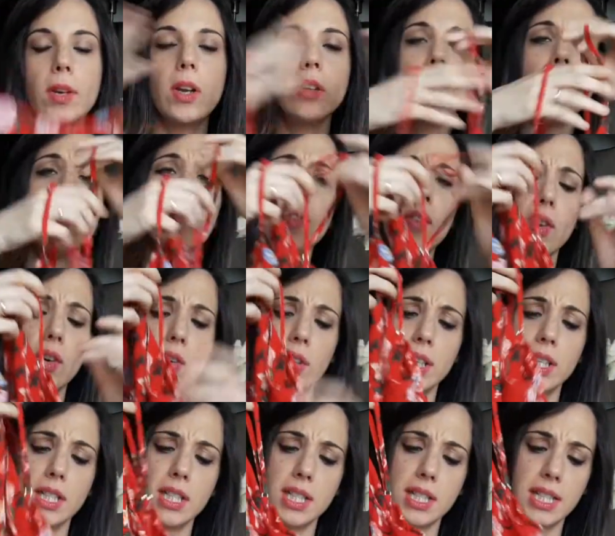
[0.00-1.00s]
con de
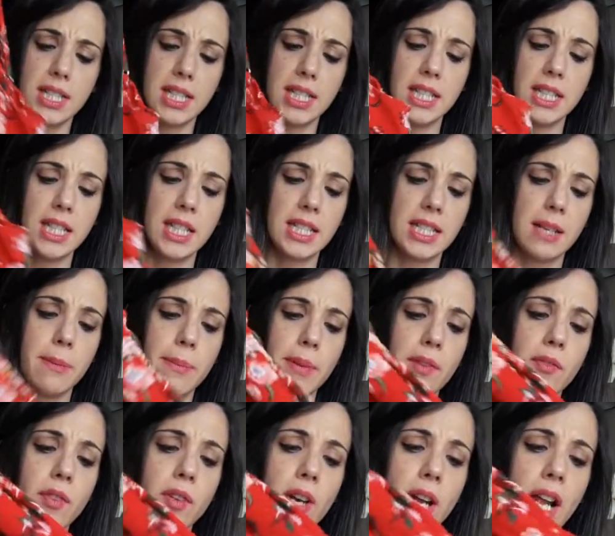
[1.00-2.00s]
flores, sí,
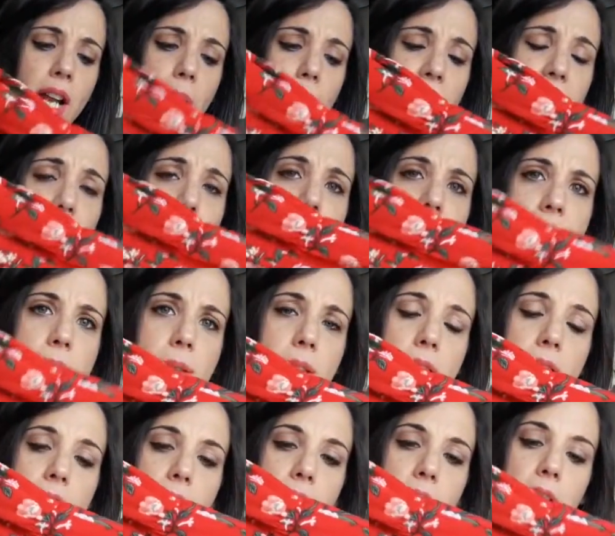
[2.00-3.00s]
estampado floral, ven a mí.
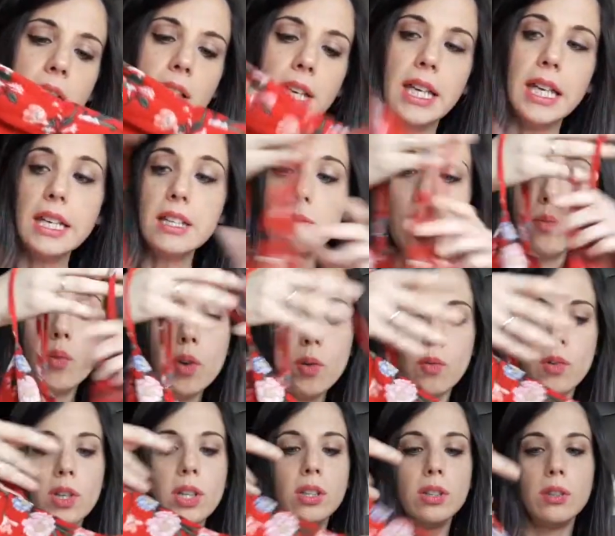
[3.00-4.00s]
Es muy
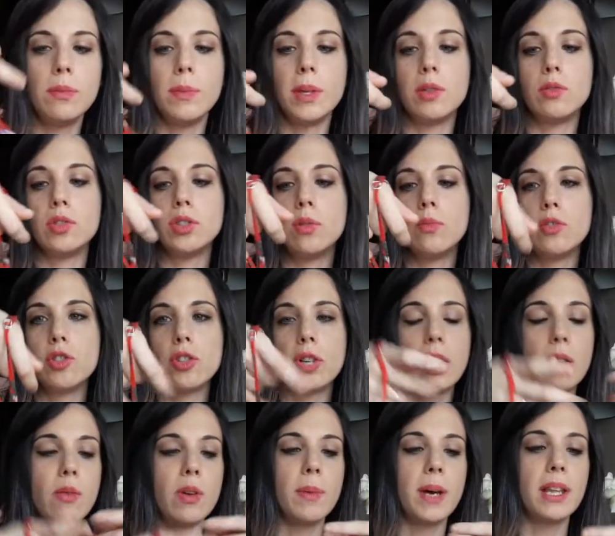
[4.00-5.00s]
bonito, me gusta mucho
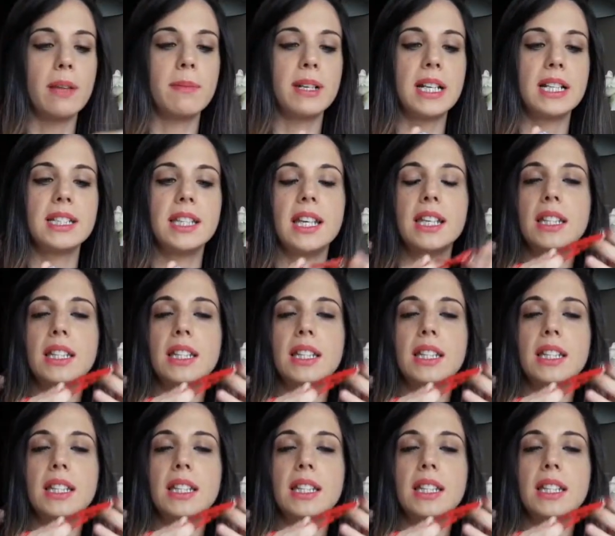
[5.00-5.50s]
la web, además las